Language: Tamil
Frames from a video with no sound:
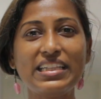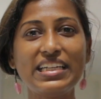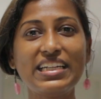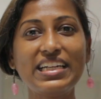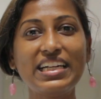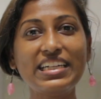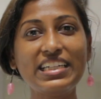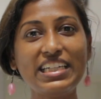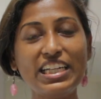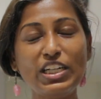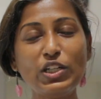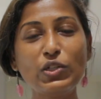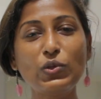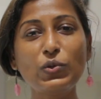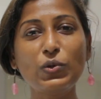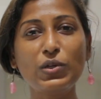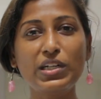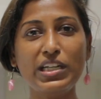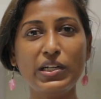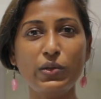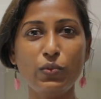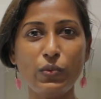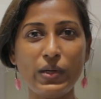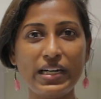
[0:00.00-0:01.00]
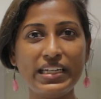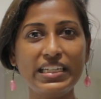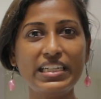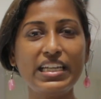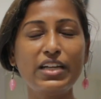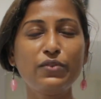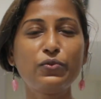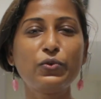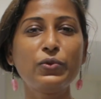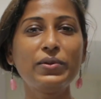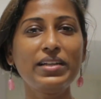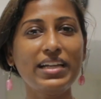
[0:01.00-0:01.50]
பார்த்தீங்கன்னா டின்ட்டோட ஒன்
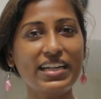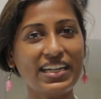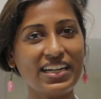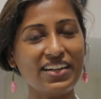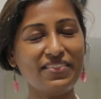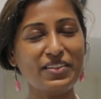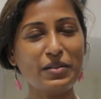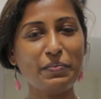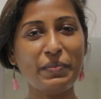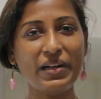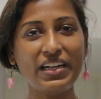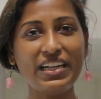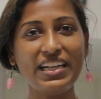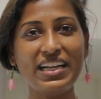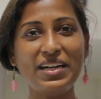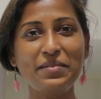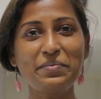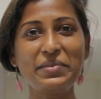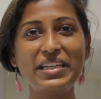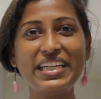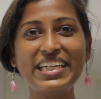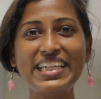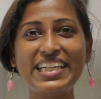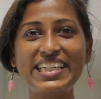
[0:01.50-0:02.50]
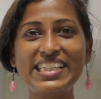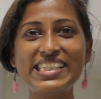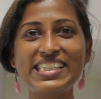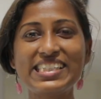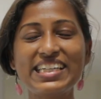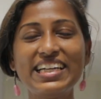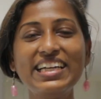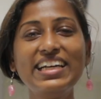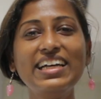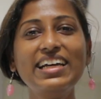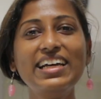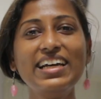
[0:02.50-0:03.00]
டே ஃபுல்லாக கவர் பண்ணலாம் அப்படின்னு
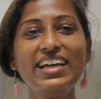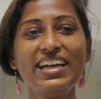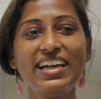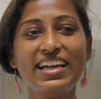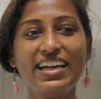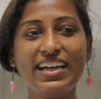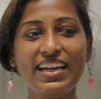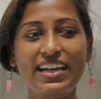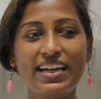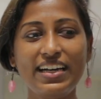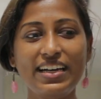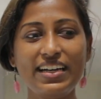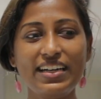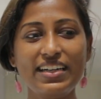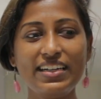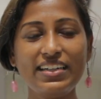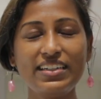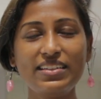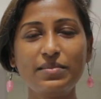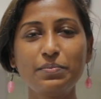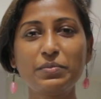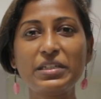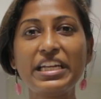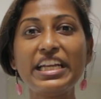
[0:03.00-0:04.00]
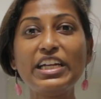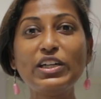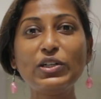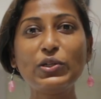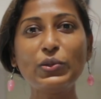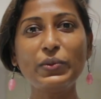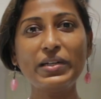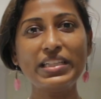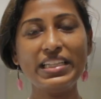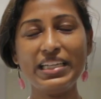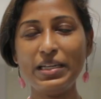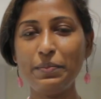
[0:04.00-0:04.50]
நினச்சேன்
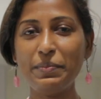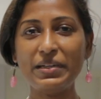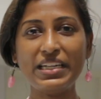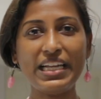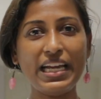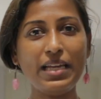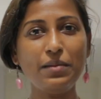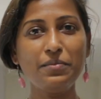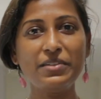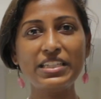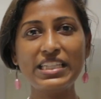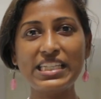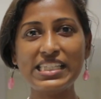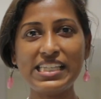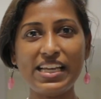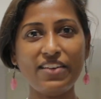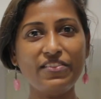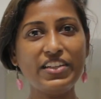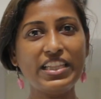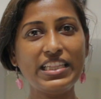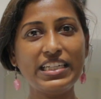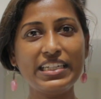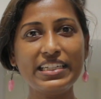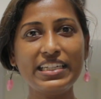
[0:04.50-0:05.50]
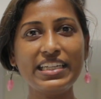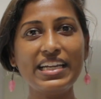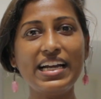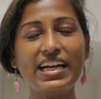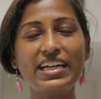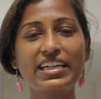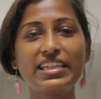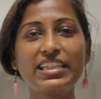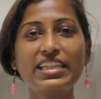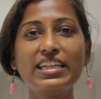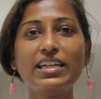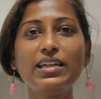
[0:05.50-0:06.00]
டின்ட்டு வந்து இப்போ டைம் வந்து செவன் தேர்ட்டி
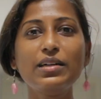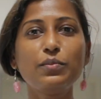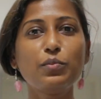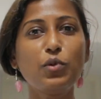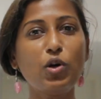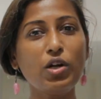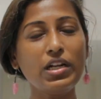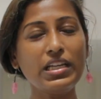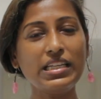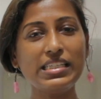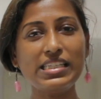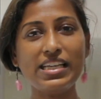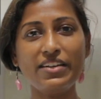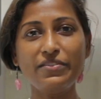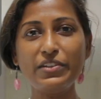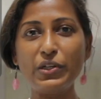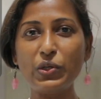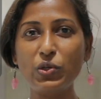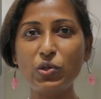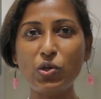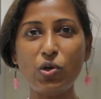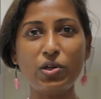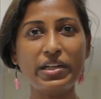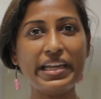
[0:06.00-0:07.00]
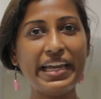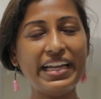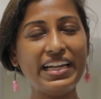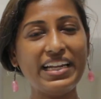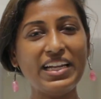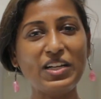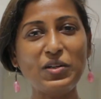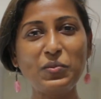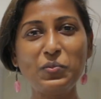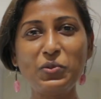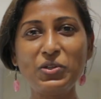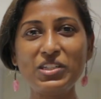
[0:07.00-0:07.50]
ஆகுது மார்னிங் செவன் ஓ கிளாக்கே
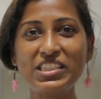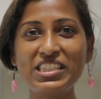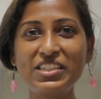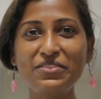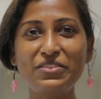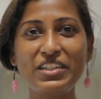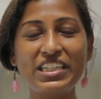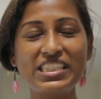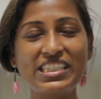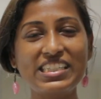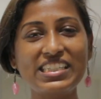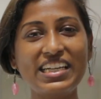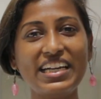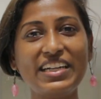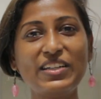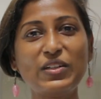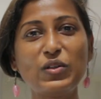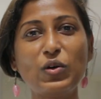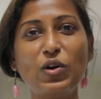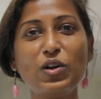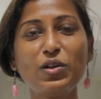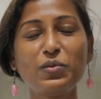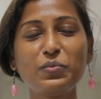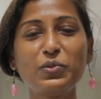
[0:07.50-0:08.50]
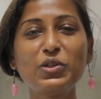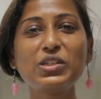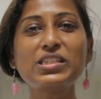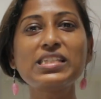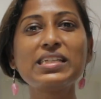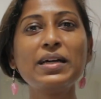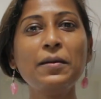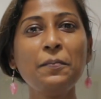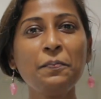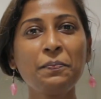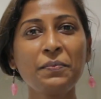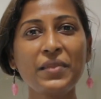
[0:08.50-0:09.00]
எல்லோரும் முழிச்சு ஃப்ரெஷ் ஆகிட்டோம்
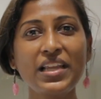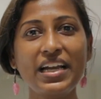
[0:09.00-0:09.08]
ஆல்மோஸ்ட்